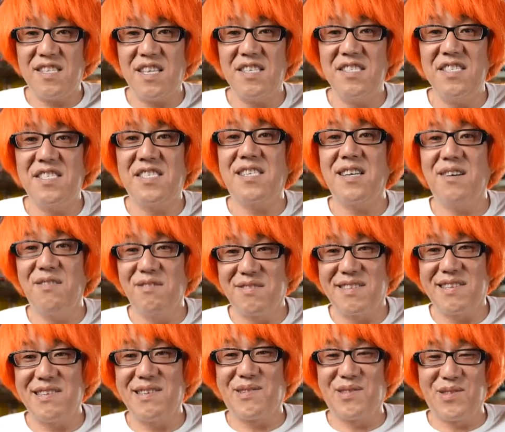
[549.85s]
単にしちゃうっ
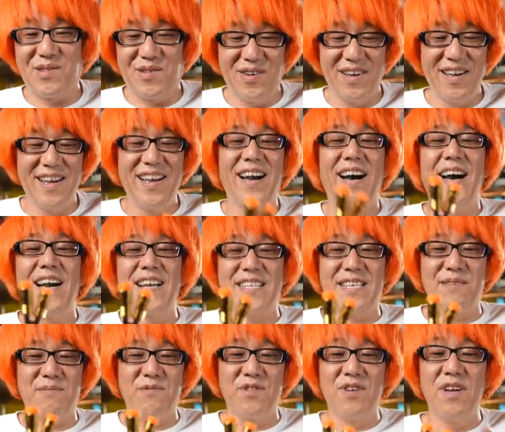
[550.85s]
ていうこの
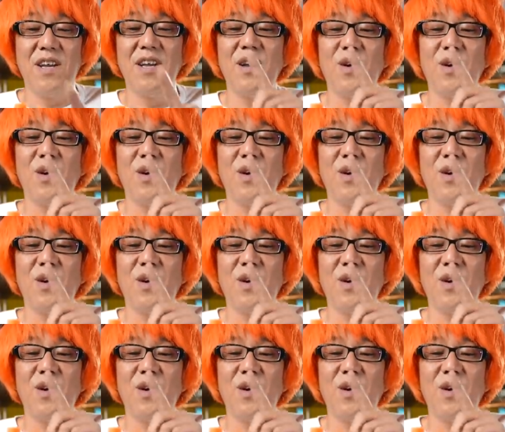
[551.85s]
アイテム、